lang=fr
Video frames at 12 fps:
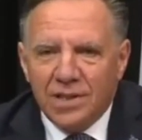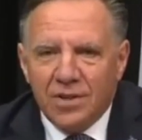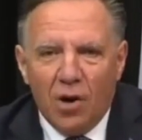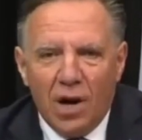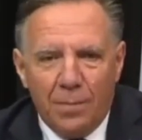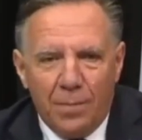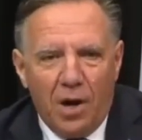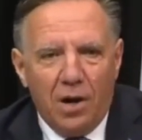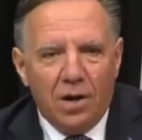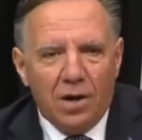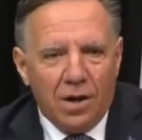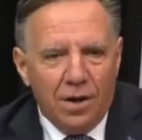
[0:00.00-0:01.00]
son
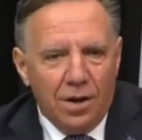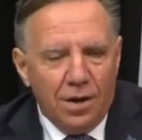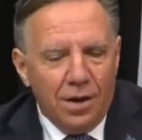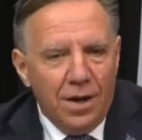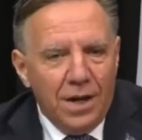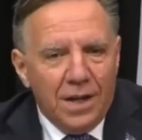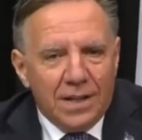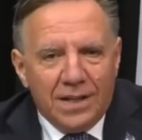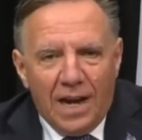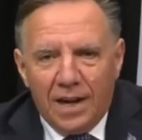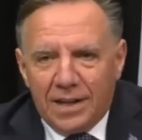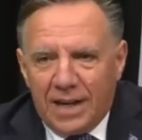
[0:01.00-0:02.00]
rapport euh,
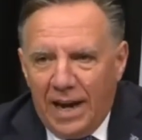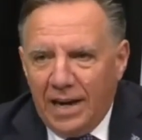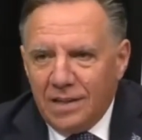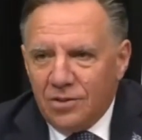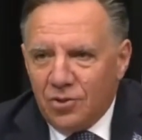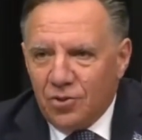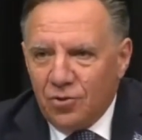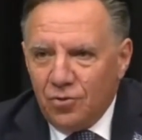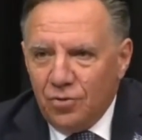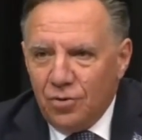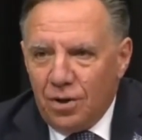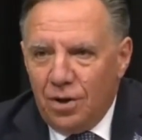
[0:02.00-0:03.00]
d'enquête
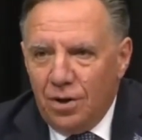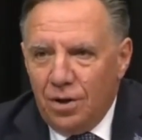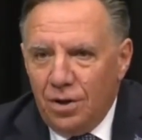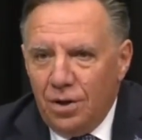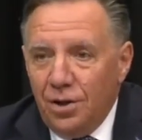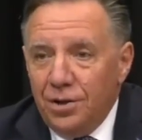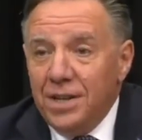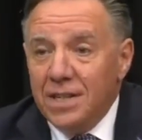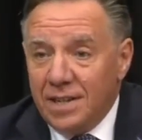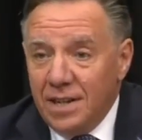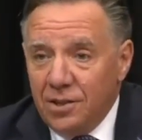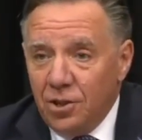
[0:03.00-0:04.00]
sur euh, le
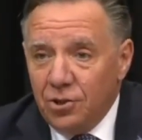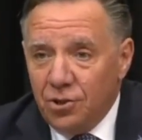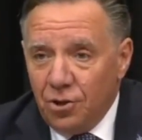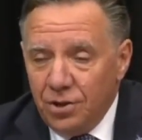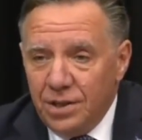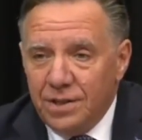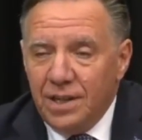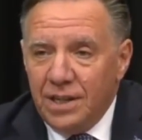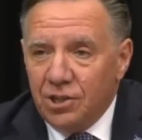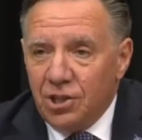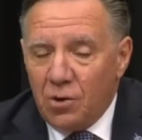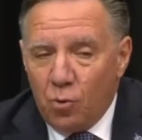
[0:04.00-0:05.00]
décès de Joyce
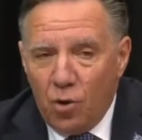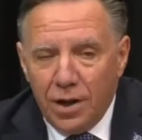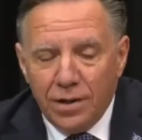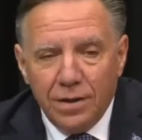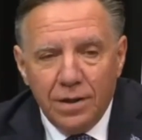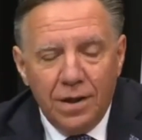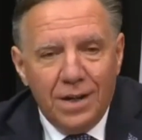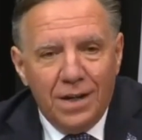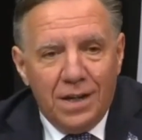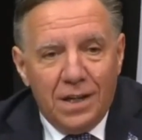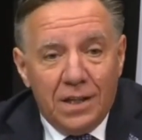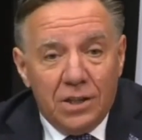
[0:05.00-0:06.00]
Echaquan.
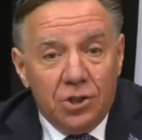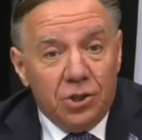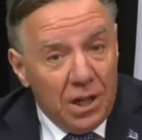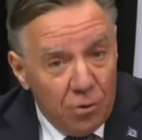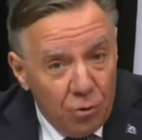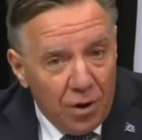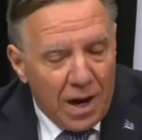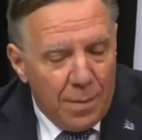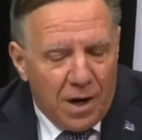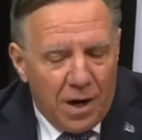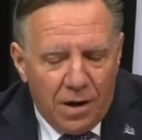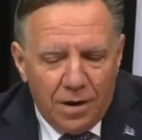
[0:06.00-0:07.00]
J'ai lu le
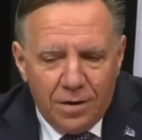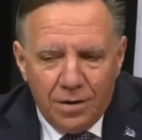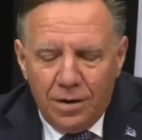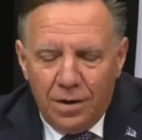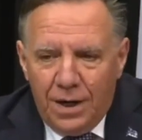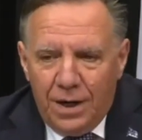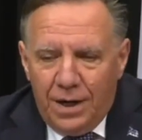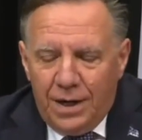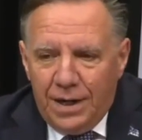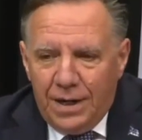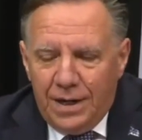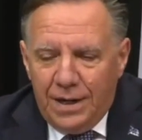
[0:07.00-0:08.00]
rapport
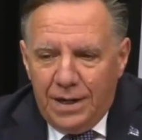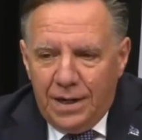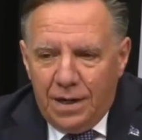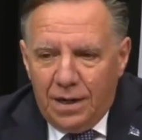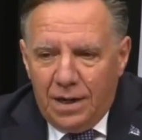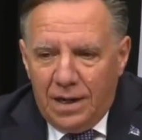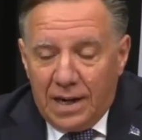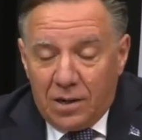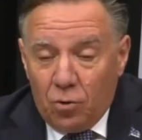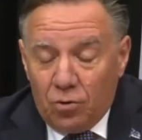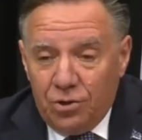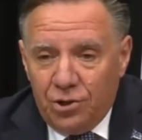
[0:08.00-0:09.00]
et euh, la
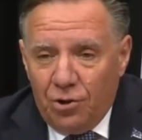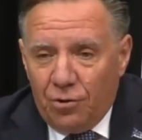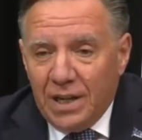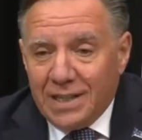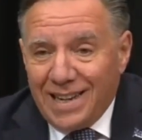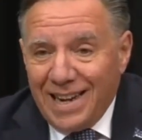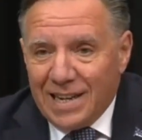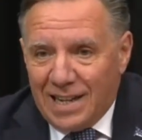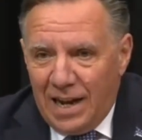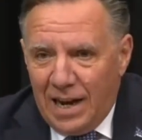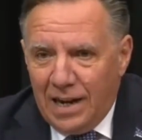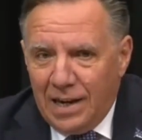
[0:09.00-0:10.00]
conclusion est très
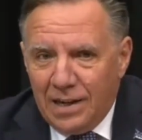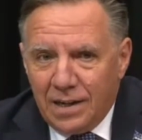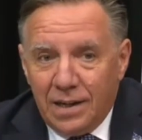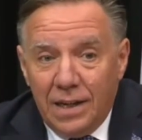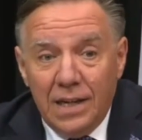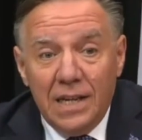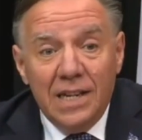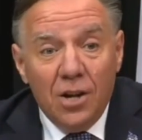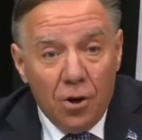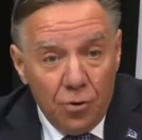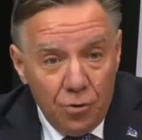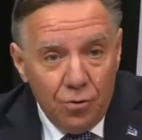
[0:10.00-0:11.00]
claire. Il
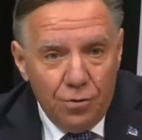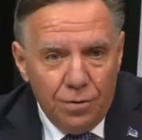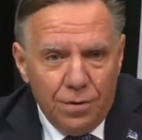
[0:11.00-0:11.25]
y a eu